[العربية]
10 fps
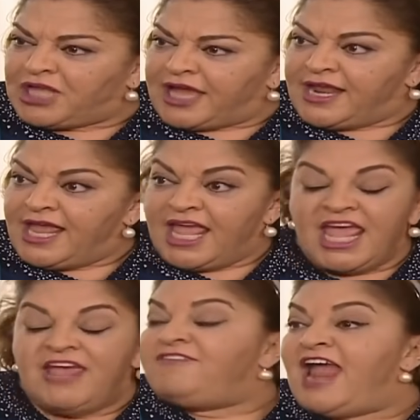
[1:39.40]
طلعوا
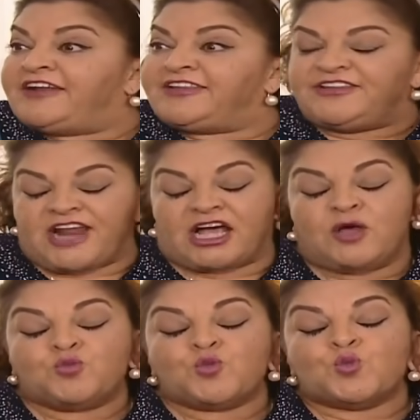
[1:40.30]
عصابة واحنا ما
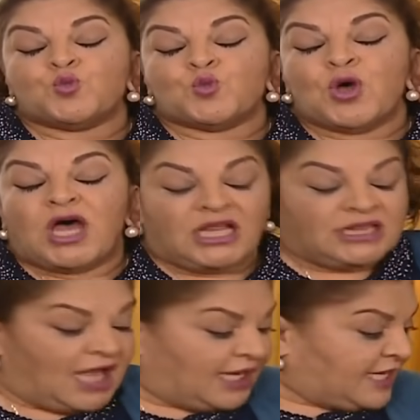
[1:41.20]
ندري
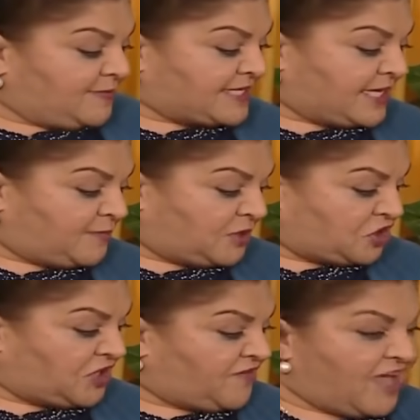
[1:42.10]
الله يبعدنا
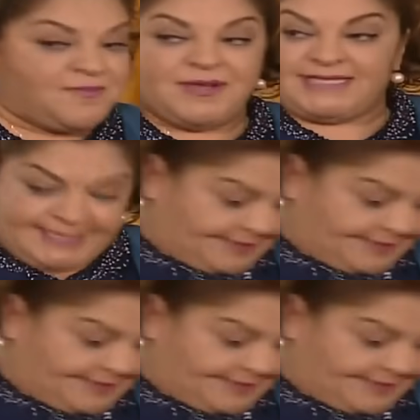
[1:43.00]
عنهم يا ربي